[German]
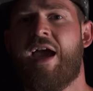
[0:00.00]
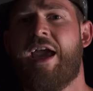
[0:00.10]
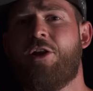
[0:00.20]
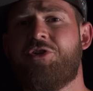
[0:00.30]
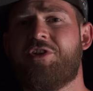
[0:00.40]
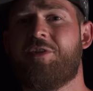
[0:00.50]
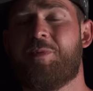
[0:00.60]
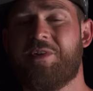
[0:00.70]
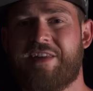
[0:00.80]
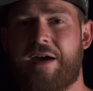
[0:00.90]
Hey Leute, ich
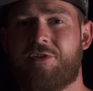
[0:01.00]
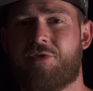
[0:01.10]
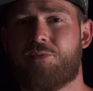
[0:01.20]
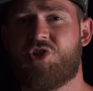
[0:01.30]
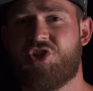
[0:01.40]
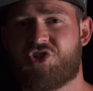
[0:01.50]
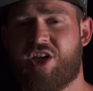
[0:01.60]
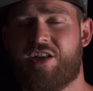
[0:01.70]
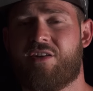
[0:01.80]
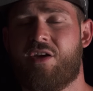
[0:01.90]
bin's David vom
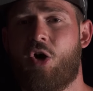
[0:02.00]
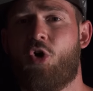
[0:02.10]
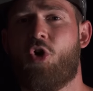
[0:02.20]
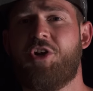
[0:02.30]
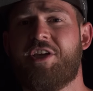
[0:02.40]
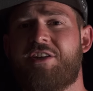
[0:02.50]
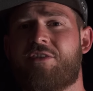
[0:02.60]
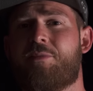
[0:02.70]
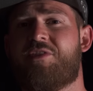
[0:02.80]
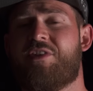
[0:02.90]
Schießstand und heute geht
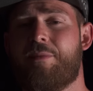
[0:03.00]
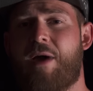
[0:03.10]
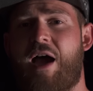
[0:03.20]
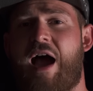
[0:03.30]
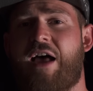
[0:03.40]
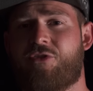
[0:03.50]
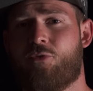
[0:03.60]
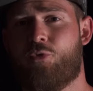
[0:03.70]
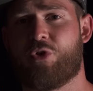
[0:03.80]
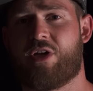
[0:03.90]
es um das Thema
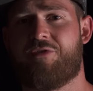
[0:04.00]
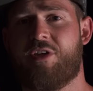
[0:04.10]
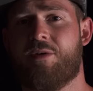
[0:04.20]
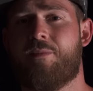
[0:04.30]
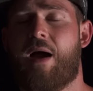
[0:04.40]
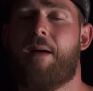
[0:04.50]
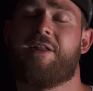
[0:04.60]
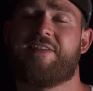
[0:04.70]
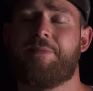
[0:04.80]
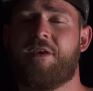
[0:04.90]
Astrofotografie. Aber
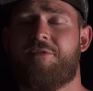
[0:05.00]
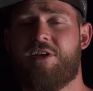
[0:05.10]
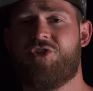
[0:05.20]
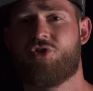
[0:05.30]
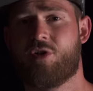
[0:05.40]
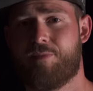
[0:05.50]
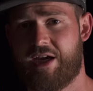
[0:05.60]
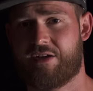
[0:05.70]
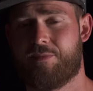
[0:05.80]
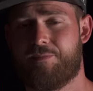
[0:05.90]
das habt ihr ja vielleicht schon
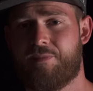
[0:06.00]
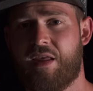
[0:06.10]
gemerkt.